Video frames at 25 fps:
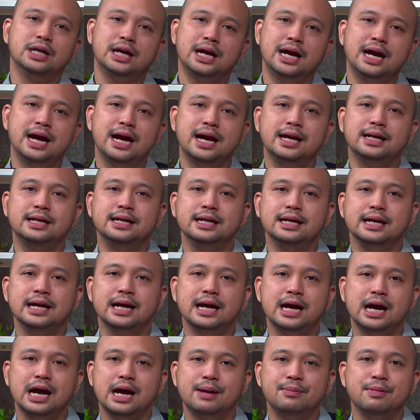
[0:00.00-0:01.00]
juga
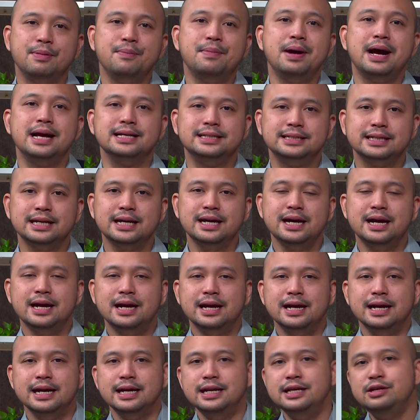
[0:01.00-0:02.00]
dengan membaca
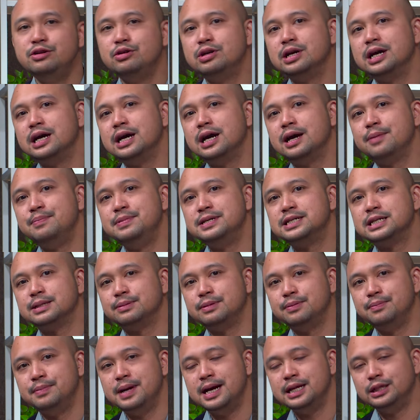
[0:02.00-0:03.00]
ini juga
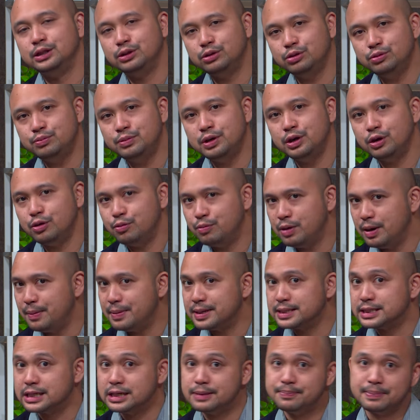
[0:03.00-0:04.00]
bisa membantu
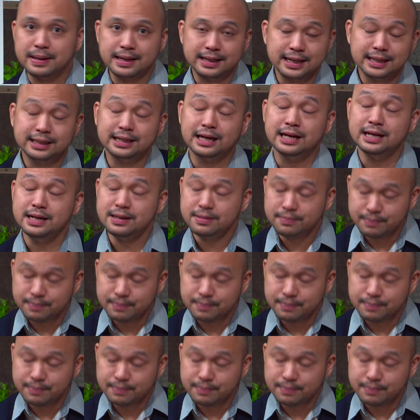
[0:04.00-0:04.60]
mengubah masa depan kita.